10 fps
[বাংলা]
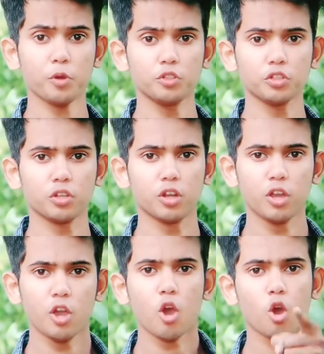আপনজন
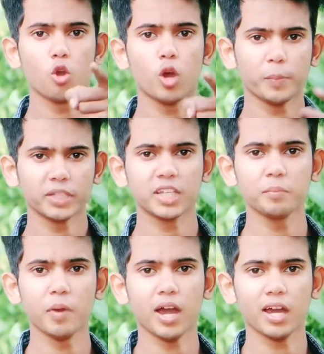হলো
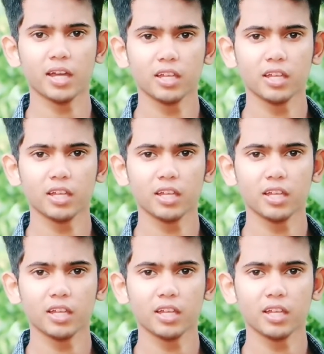আমাদের মা